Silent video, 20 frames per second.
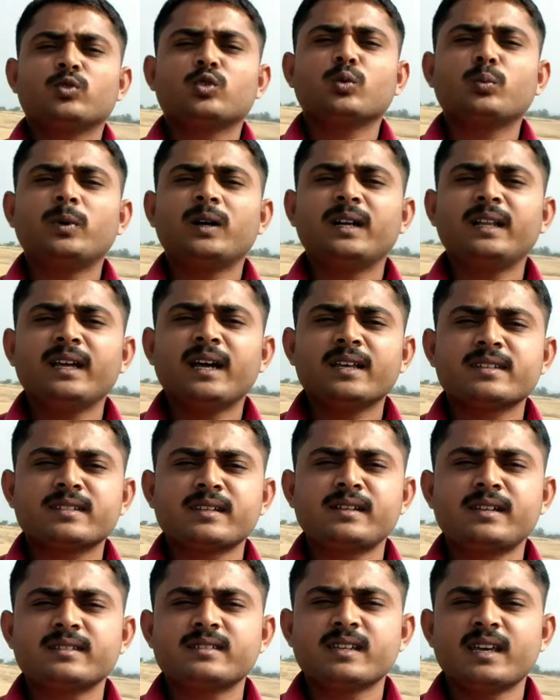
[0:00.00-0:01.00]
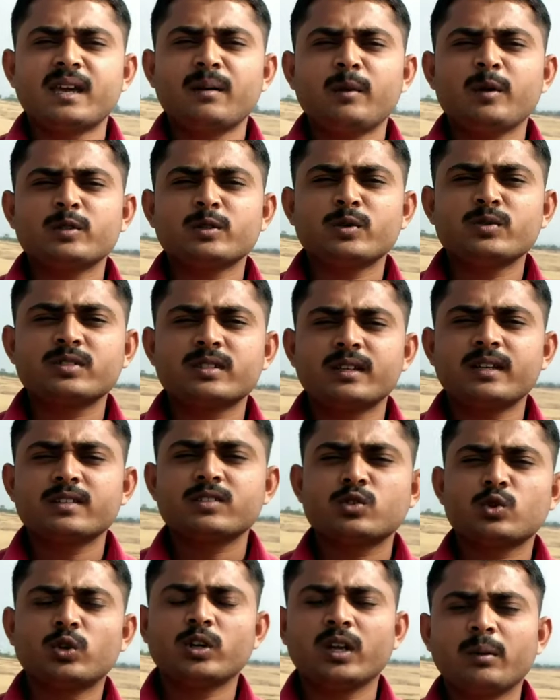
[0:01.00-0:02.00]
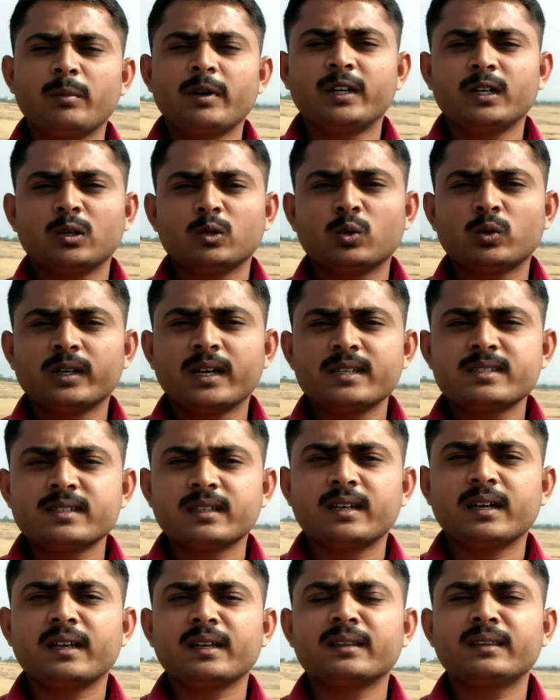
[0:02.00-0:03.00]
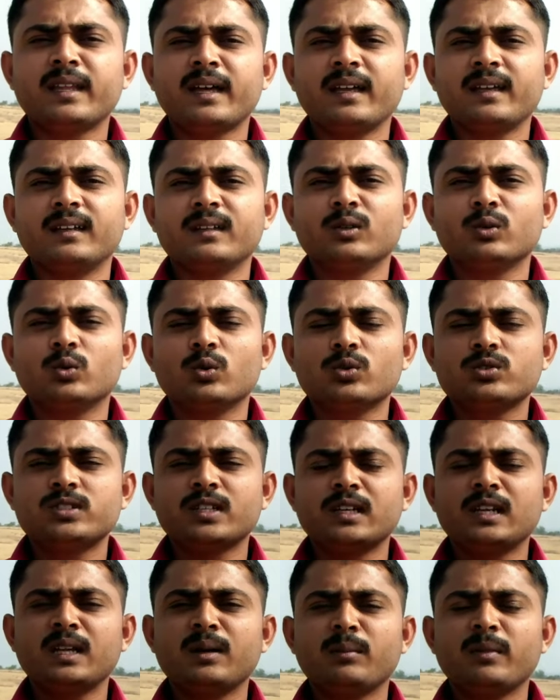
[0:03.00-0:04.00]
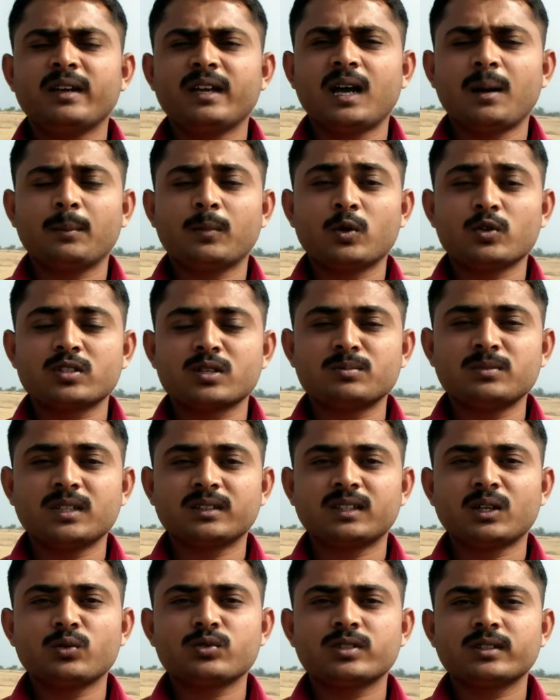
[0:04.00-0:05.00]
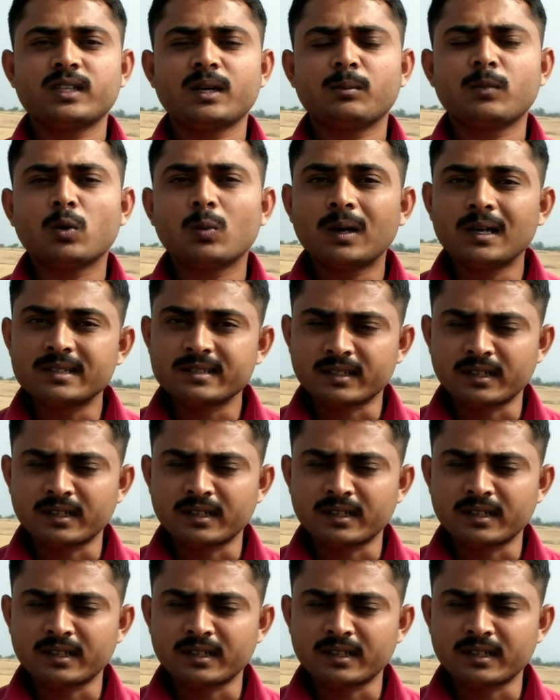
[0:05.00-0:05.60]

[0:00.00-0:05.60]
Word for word: तो बड़ी आसानी से अमेज़ोन से इस सोडियम मेटल को कैसे ख़रीदना है वो चलिए मैं आपको समझाता हूँ सीधा मोबाइल